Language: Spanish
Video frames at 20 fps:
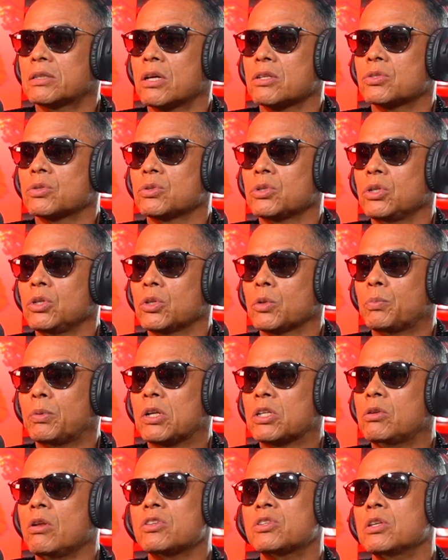a Estados Unidos, por
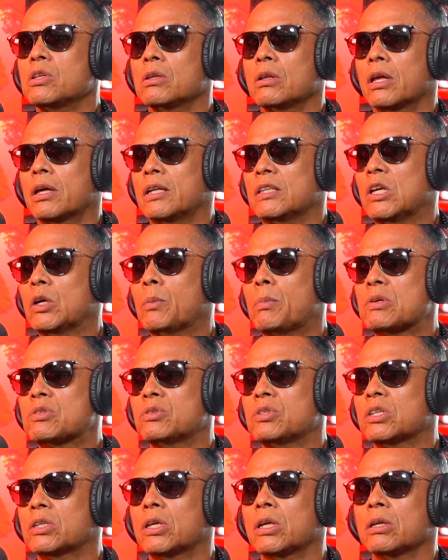decirlo así, las grandes
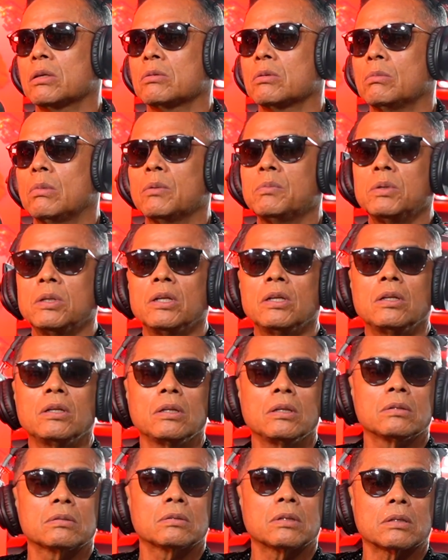ocupaciones que nomás
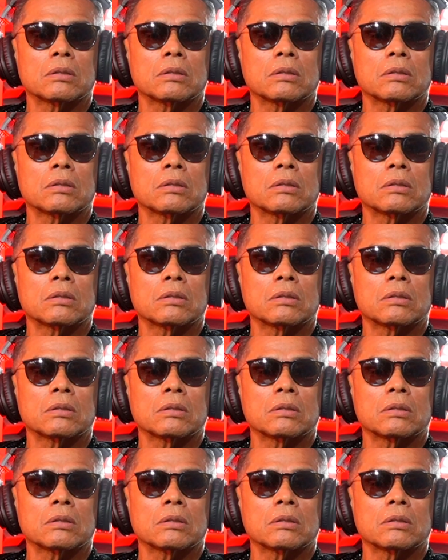vienen